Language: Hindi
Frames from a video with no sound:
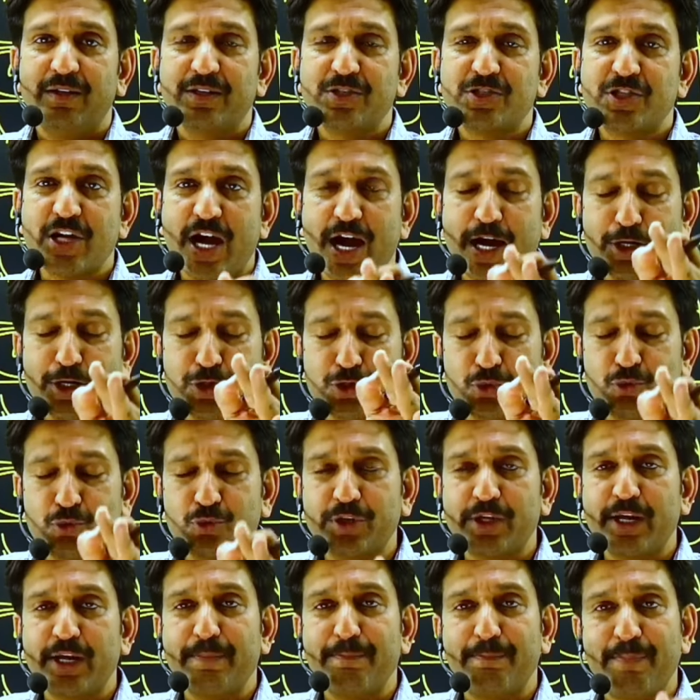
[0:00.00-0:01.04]
चार जून
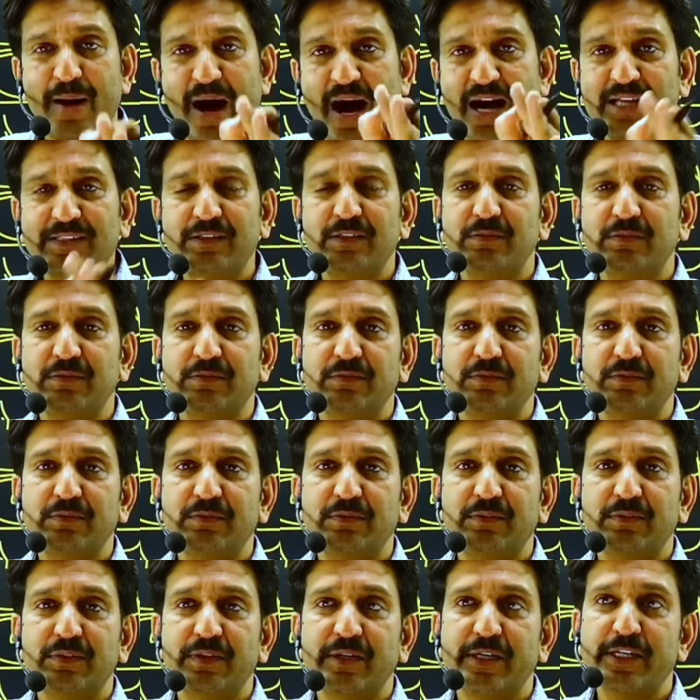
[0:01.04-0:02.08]
के बाद
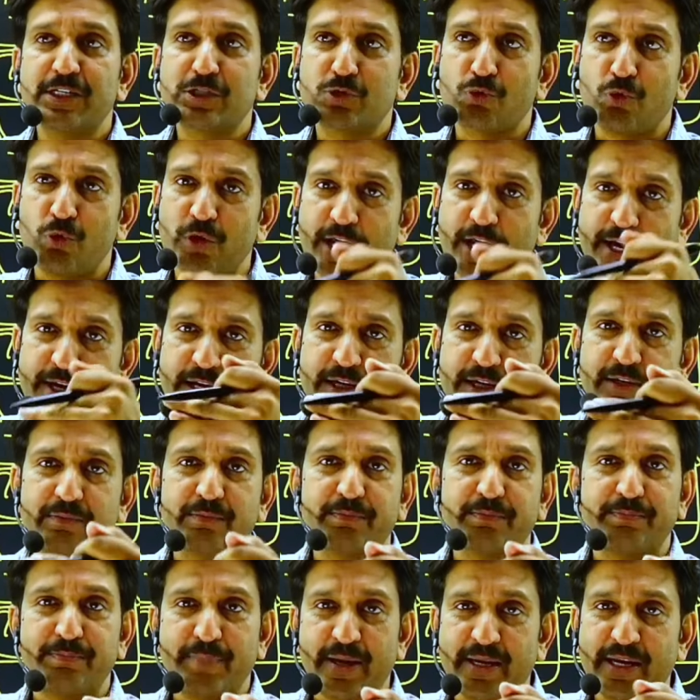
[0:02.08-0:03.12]
इसको लेकर
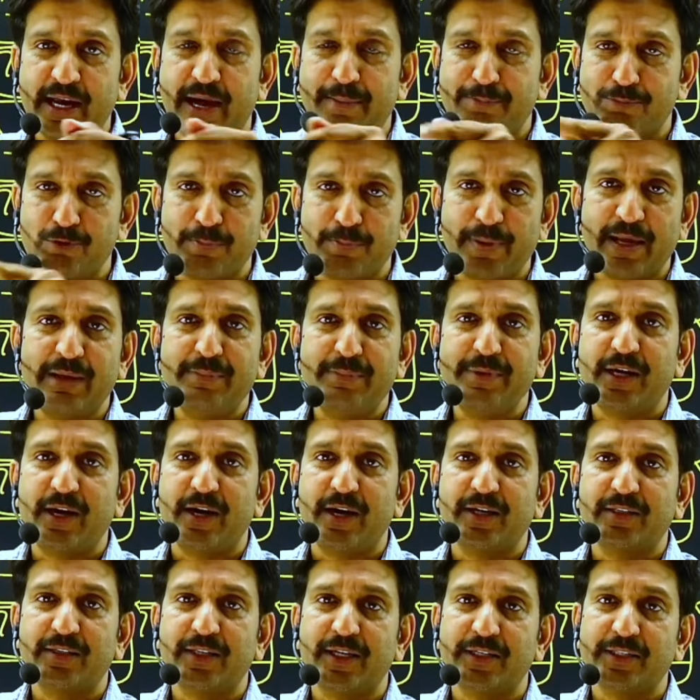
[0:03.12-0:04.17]
मैंने आपको पहले भी
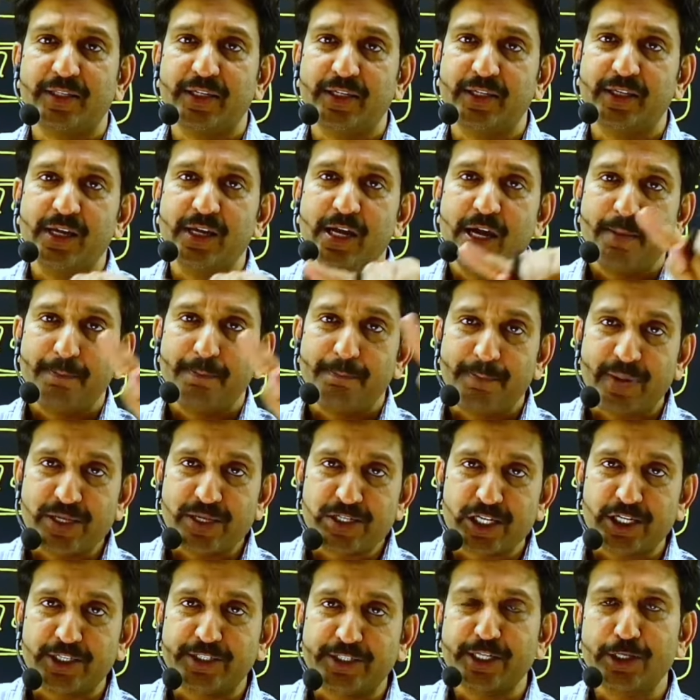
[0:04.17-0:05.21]
कहा था कि
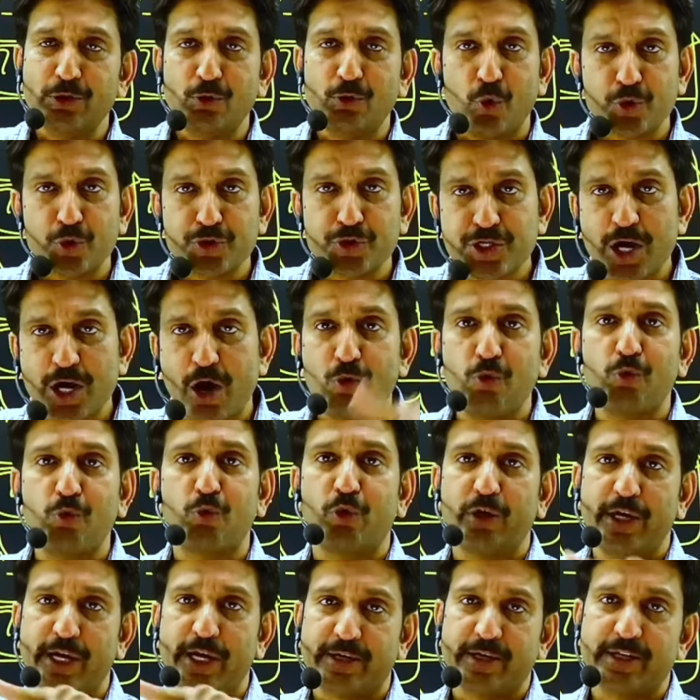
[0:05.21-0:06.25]
बजट की घोषणाओं को
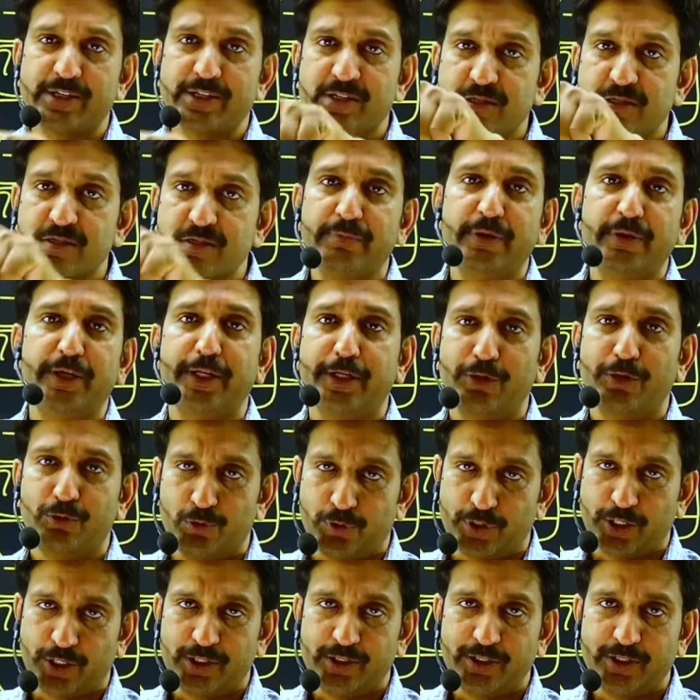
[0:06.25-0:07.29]
लेकर जस्ट मीटिंग
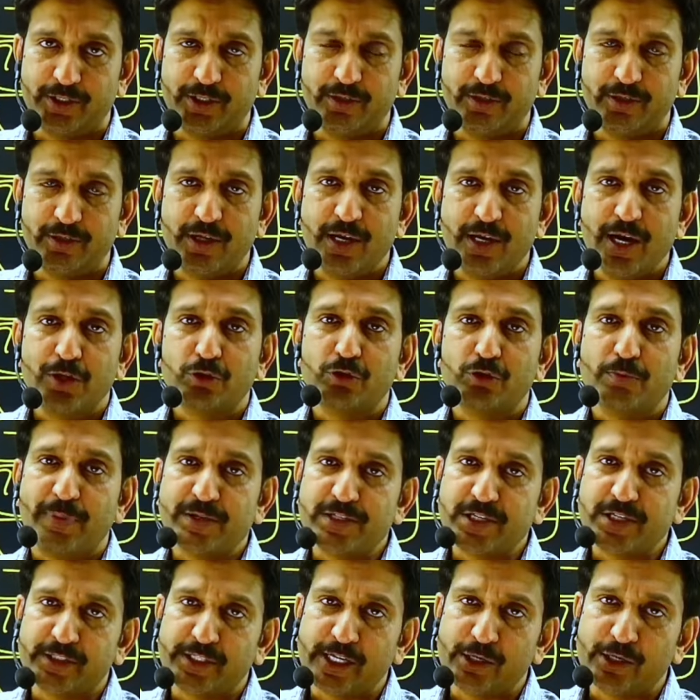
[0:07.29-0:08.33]
होगी इनकी तो
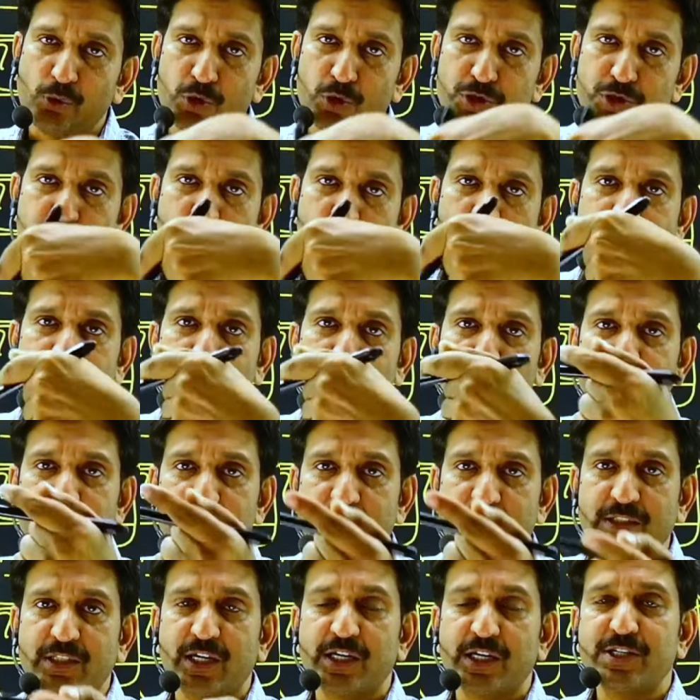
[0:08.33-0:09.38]
बजट की घोषणाओं में इन्होंने
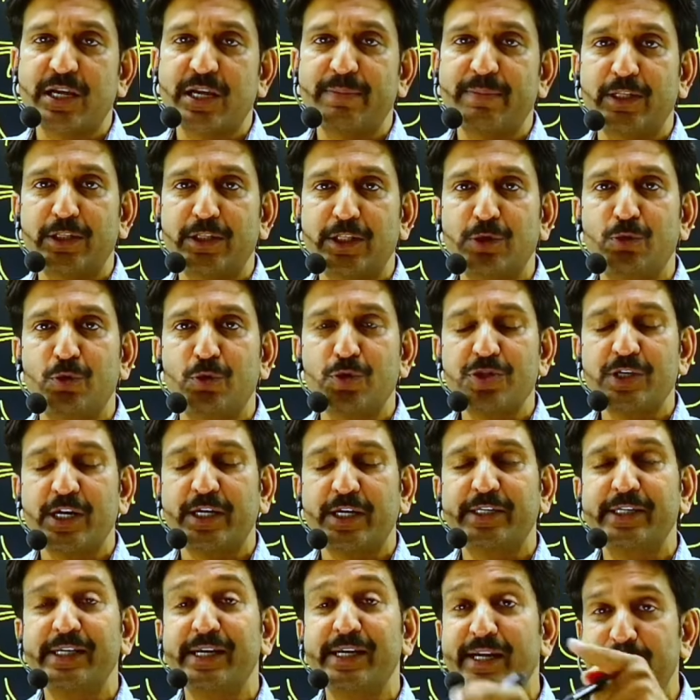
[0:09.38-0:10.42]
सत्तर हजार भर्ती घोषणा
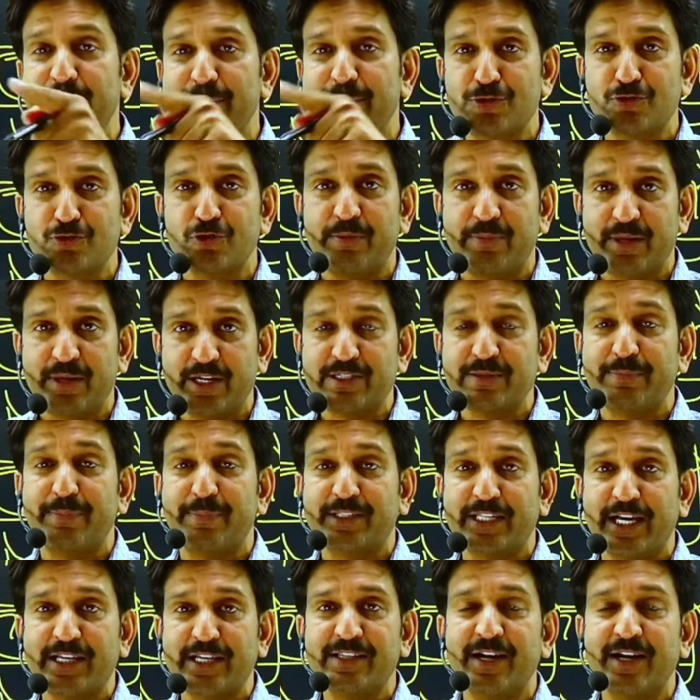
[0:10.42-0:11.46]
की है कई बच्चों ने मैंने जब
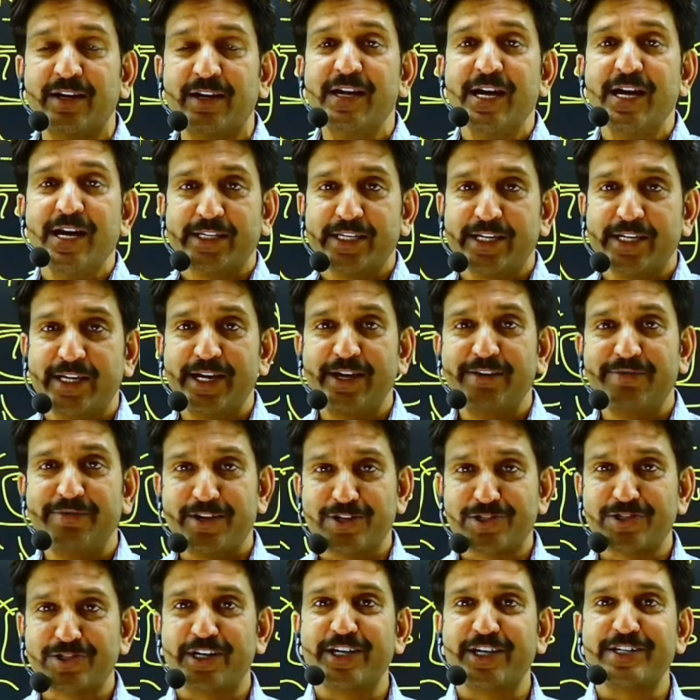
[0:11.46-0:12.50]
बताया था कि ग्रेड
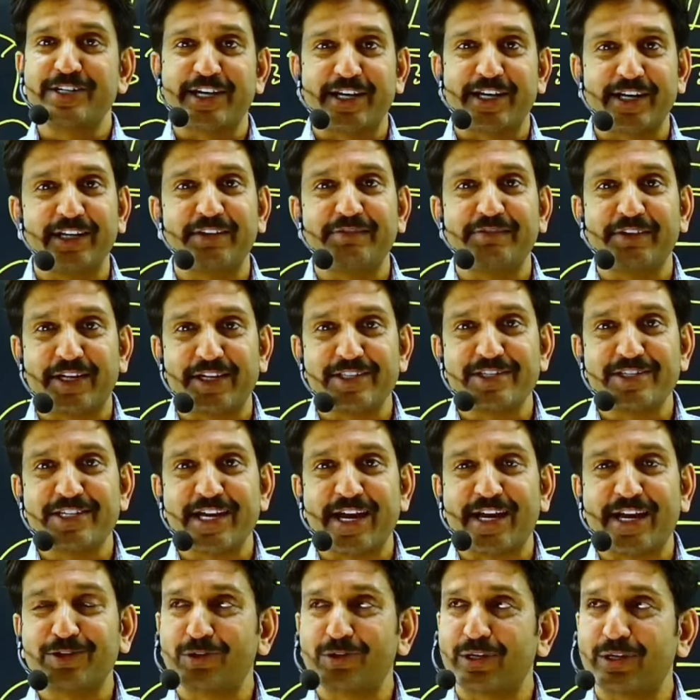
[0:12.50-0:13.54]
फर्स्ट ग्रेड सेकेंड की वैकेंसी
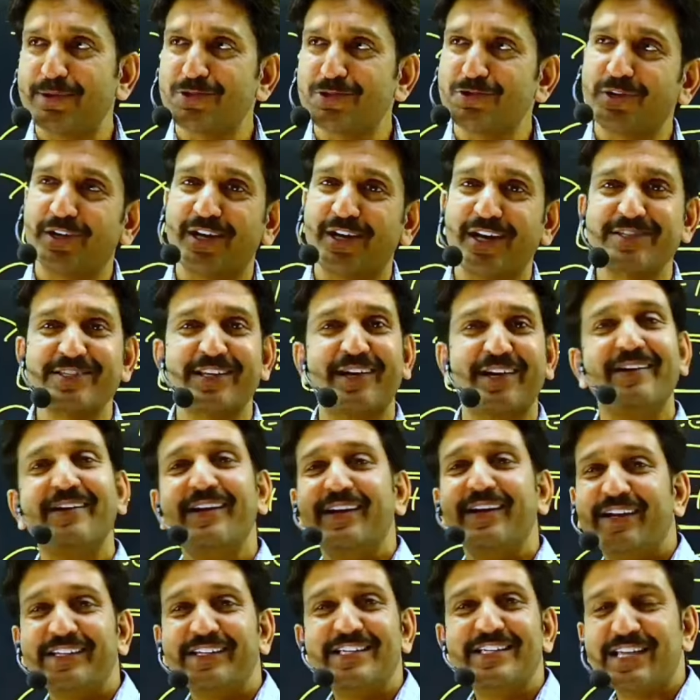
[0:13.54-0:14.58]
आएंगे तो कई बच्चों ने कहा सर
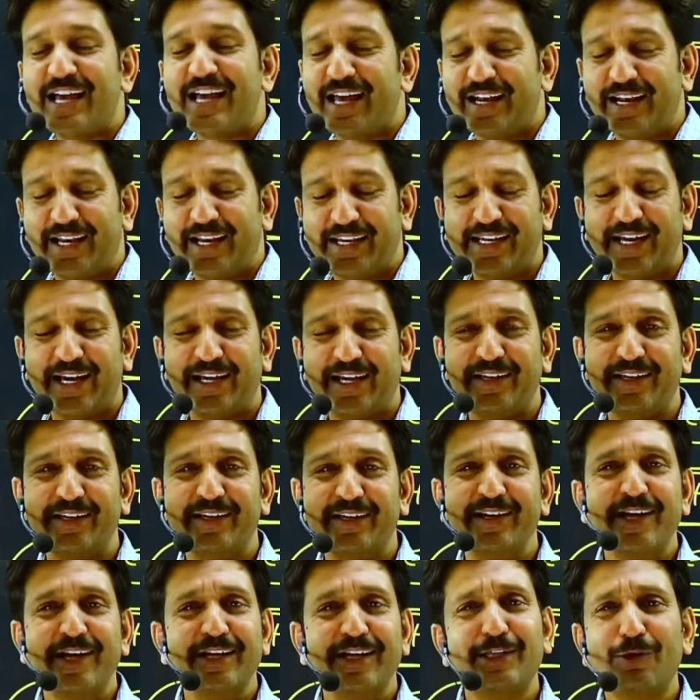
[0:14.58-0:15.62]
इस साल नहीं आएंगे
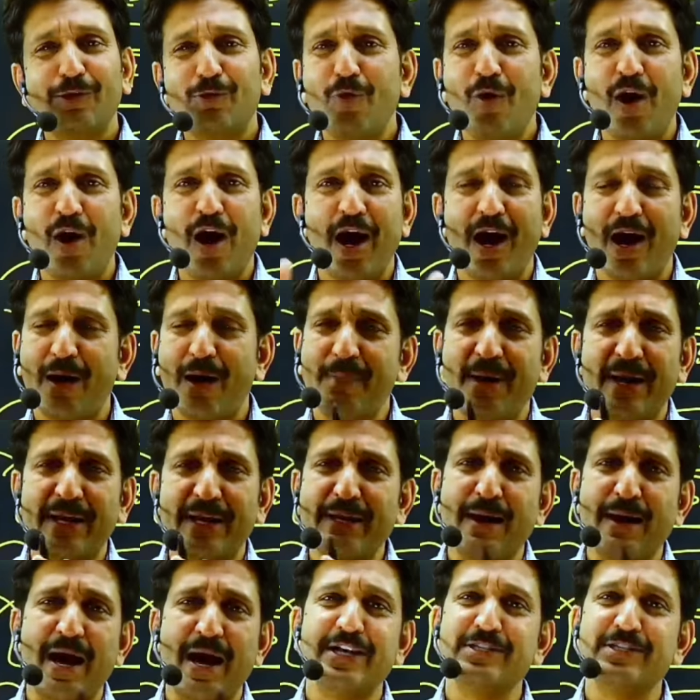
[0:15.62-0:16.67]
देखो हमारे
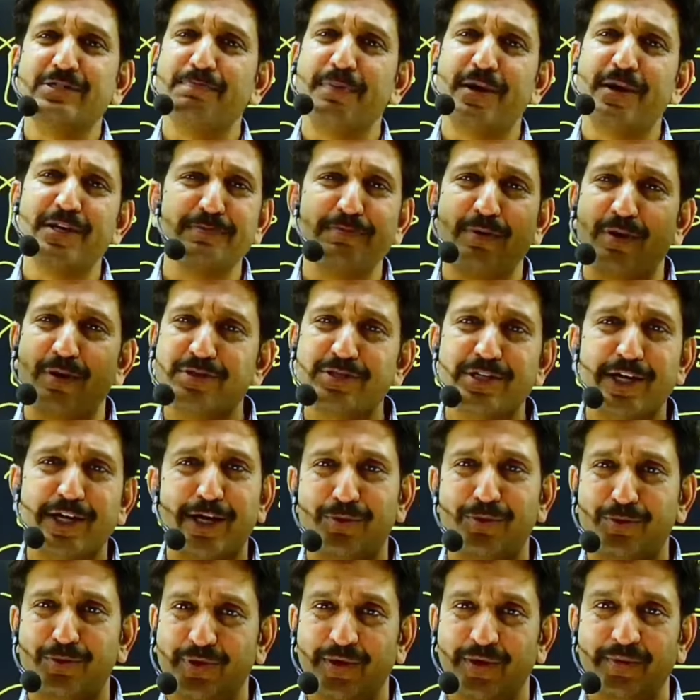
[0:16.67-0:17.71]
आसपास बहुत सारे
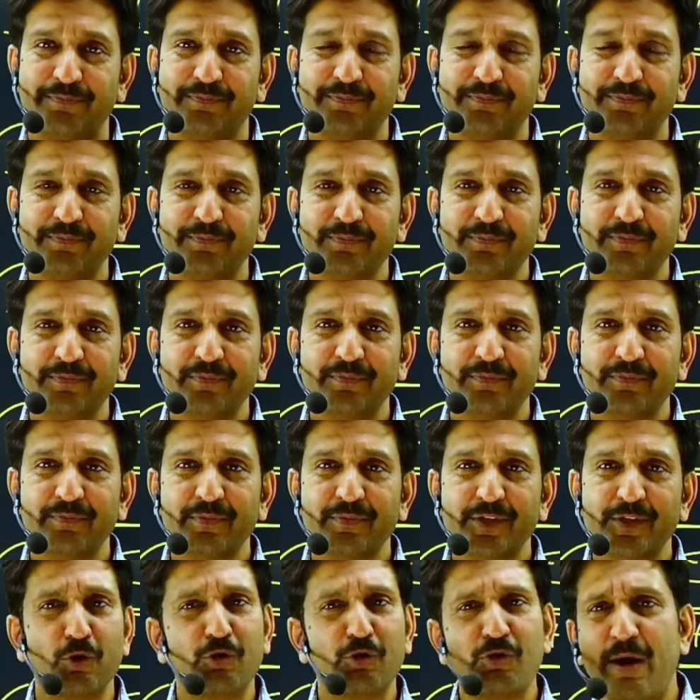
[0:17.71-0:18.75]
लोग हैं
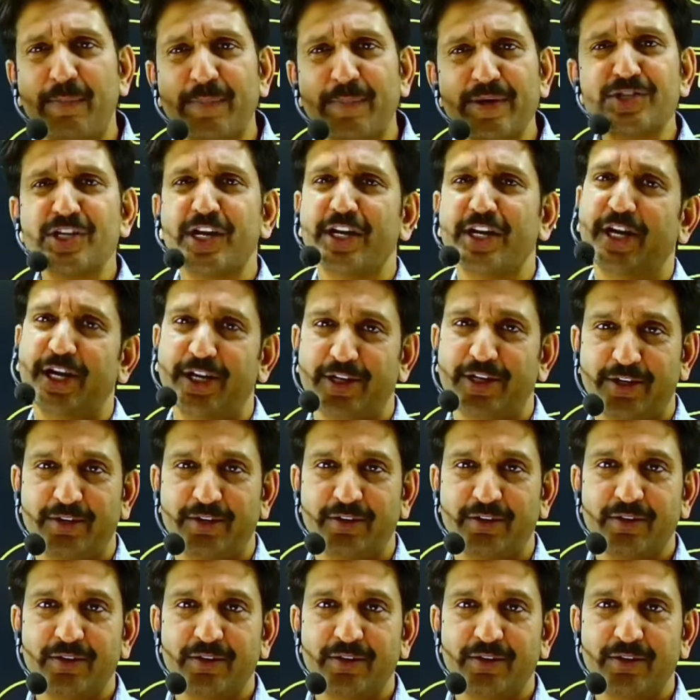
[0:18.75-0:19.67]
और हमेशा रहेंगे